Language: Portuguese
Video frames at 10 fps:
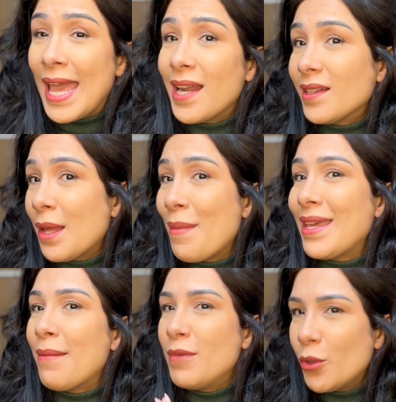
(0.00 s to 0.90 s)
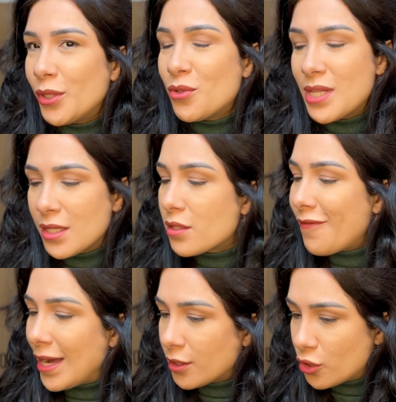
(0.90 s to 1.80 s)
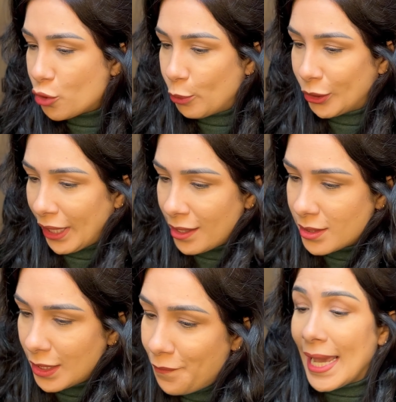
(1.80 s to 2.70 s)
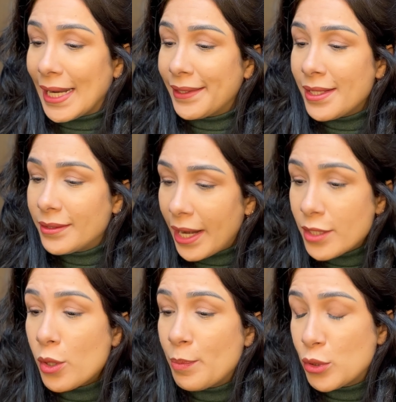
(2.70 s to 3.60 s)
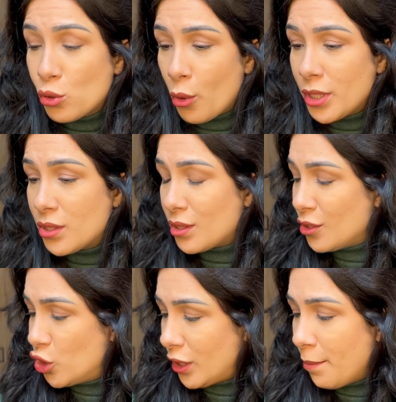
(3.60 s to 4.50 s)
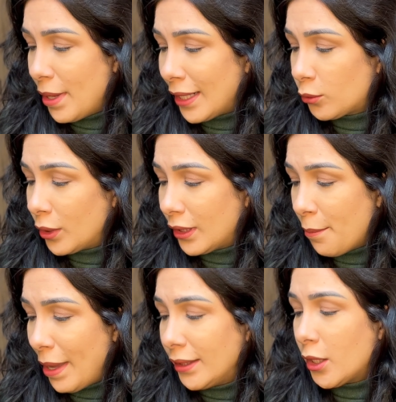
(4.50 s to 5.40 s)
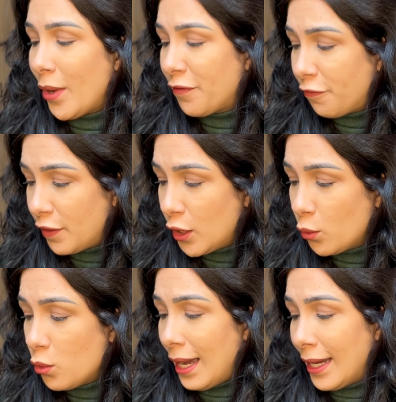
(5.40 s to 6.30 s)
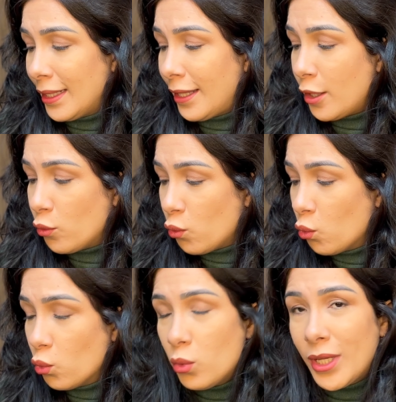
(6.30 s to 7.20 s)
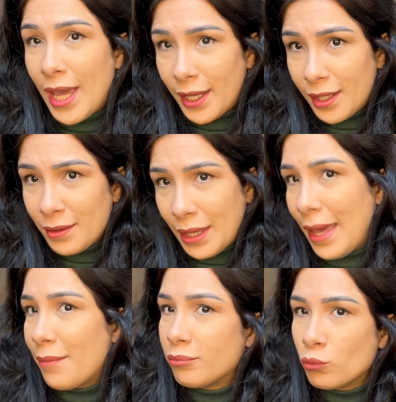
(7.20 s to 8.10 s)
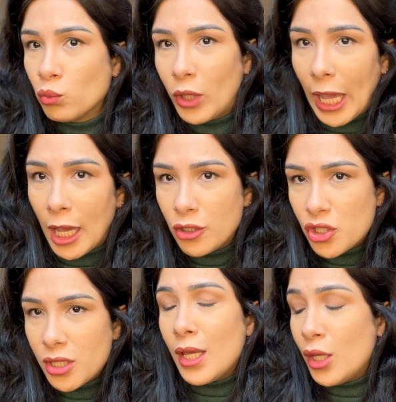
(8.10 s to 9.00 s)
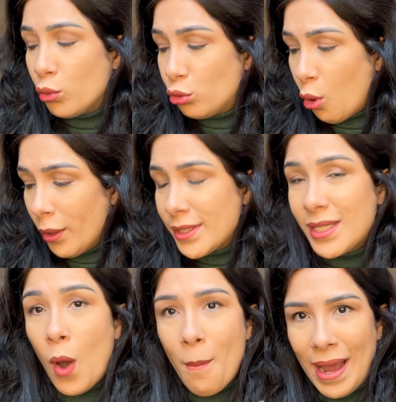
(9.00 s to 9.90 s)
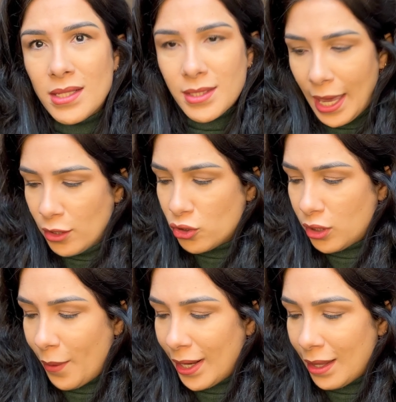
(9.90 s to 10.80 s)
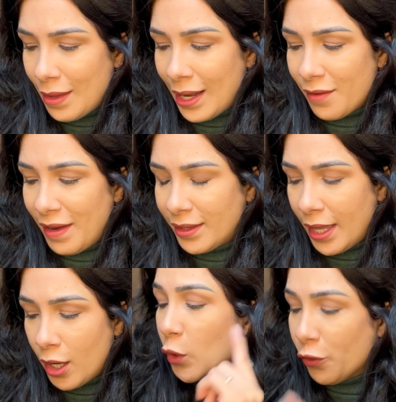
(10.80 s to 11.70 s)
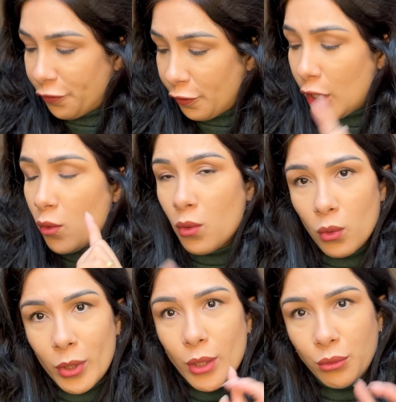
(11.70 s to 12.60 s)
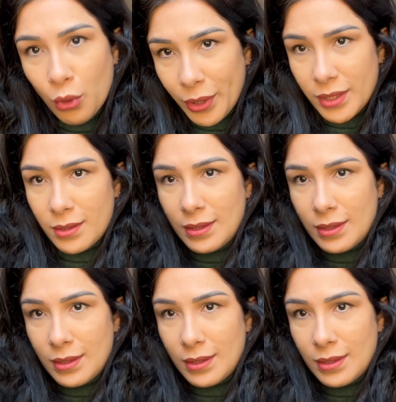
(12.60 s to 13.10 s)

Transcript: Ela também é 1.200 watts de potência. Ela tem três opções de temperatura também, então é frio. Aí tem o 1, que é, que é um quente e o 2, que é o mais quente. Então, ela, ela vai ter o frio 1 um e o 2,